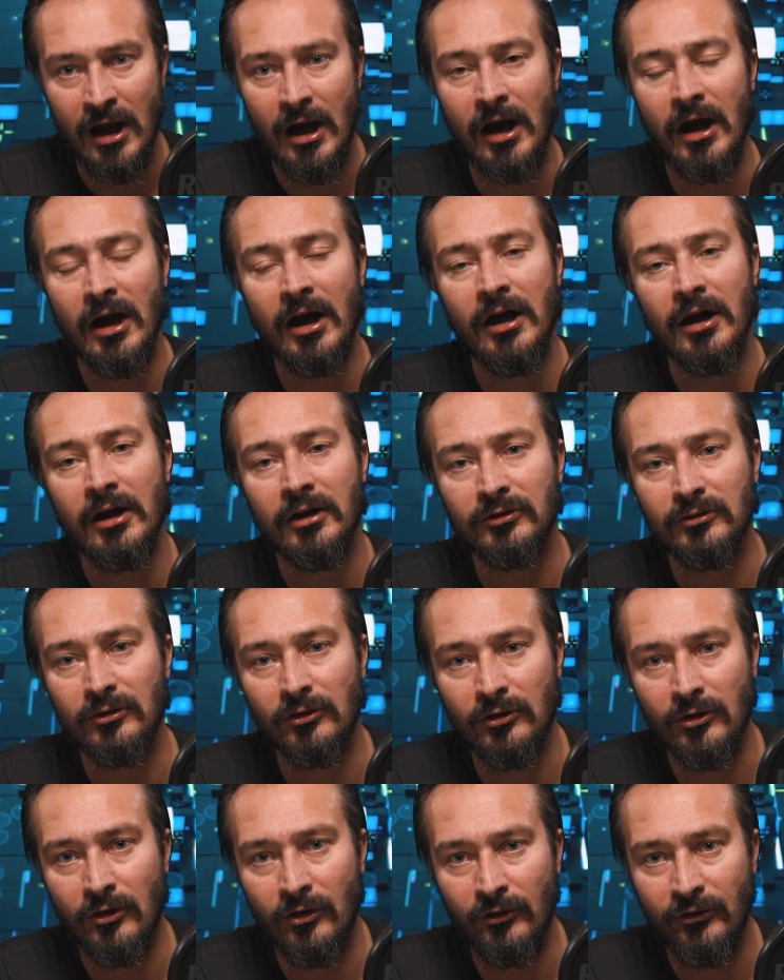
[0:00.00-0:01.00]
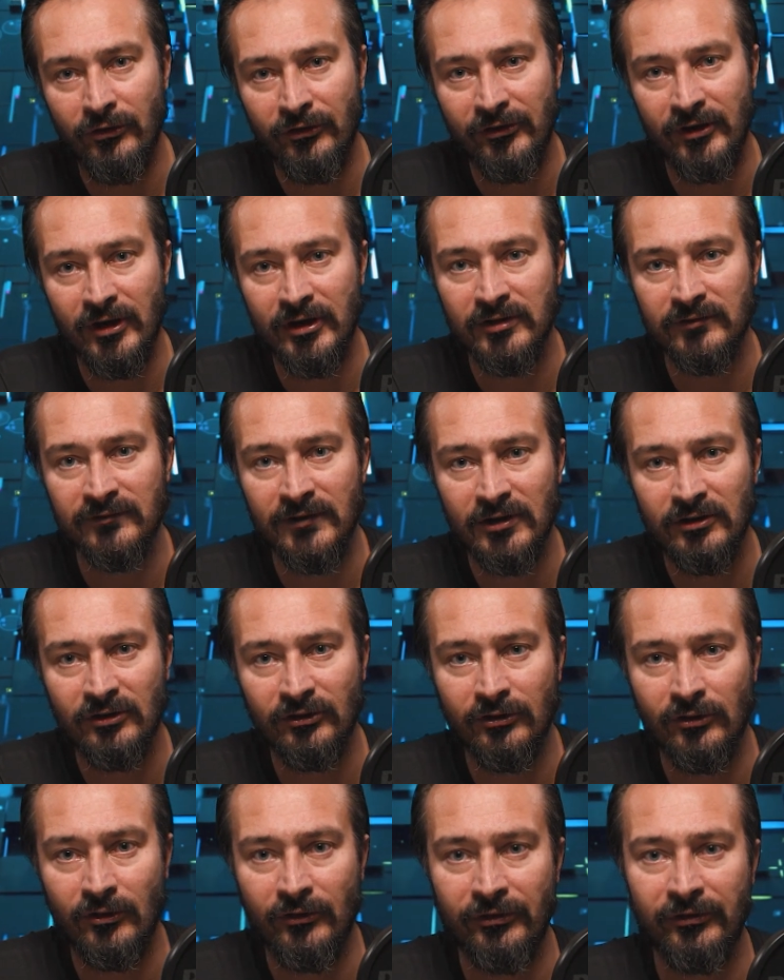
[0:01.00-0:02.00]
a do końca
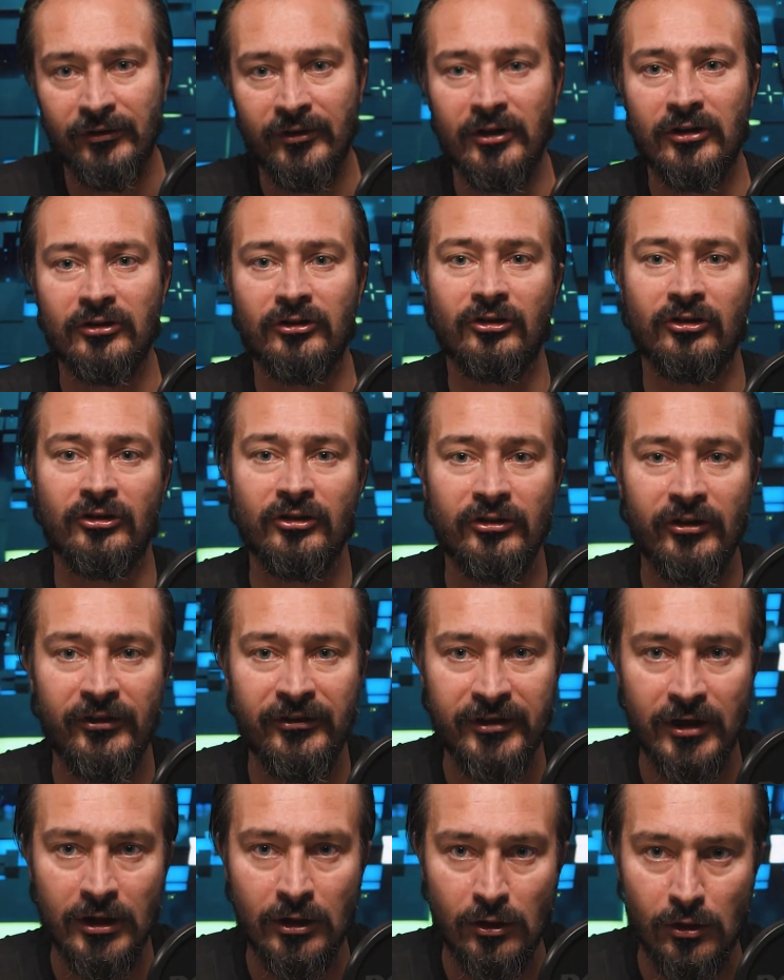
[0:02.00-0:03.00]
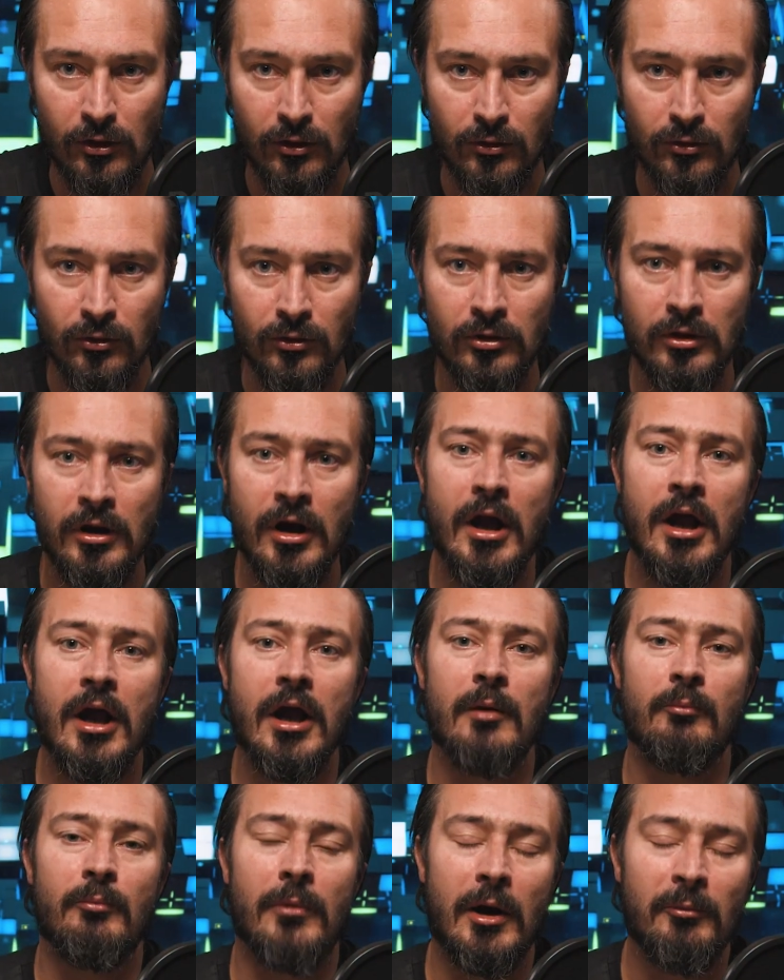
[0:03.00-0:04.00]
2030 roku
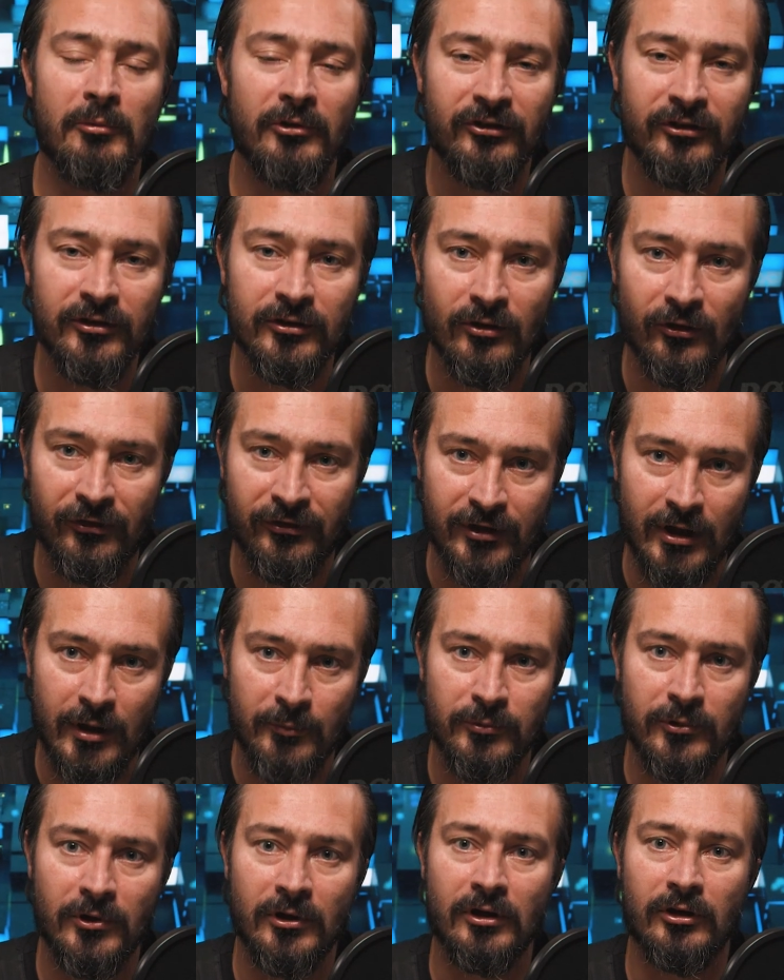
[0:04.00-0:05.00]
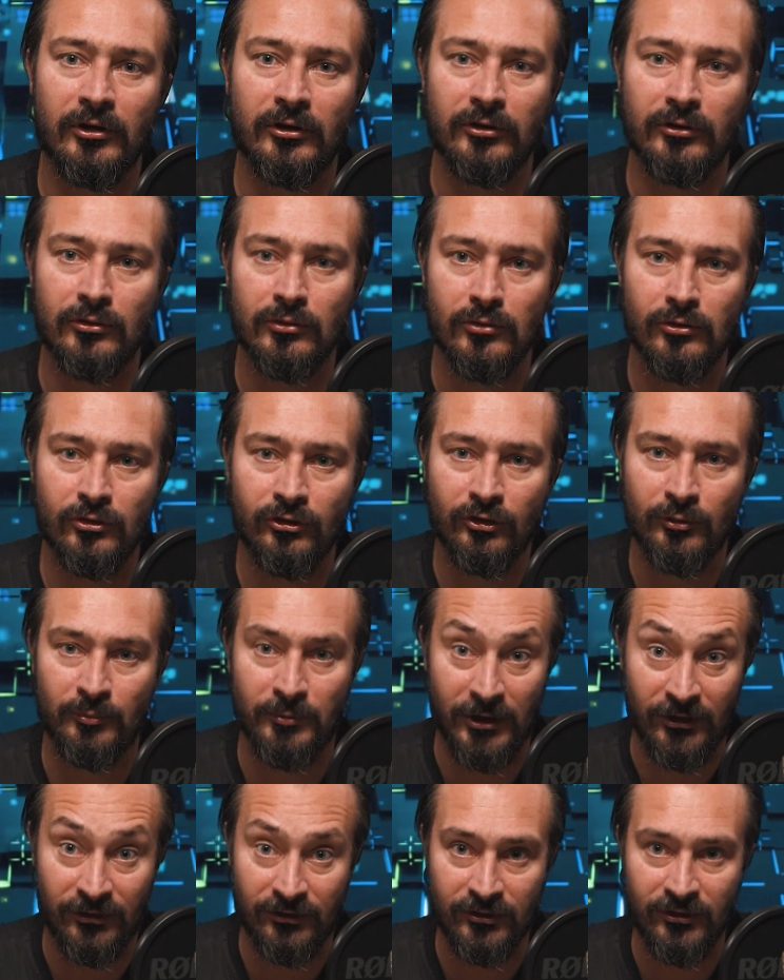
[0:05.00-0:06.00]
ma być ich dostępnych już
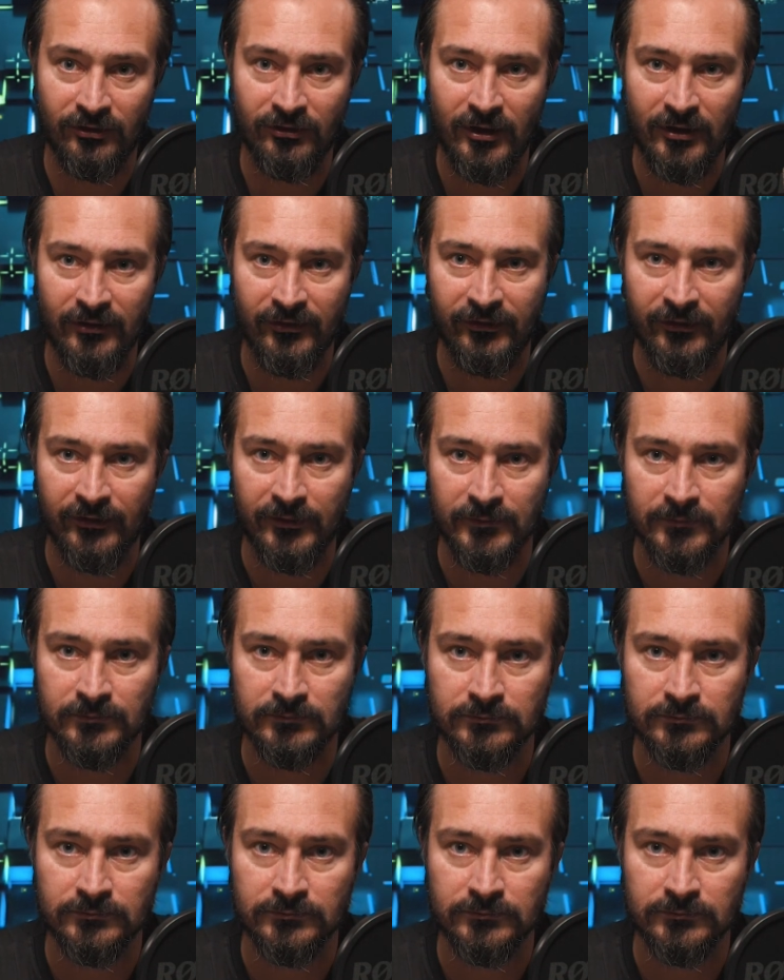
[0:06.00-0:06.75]
5000.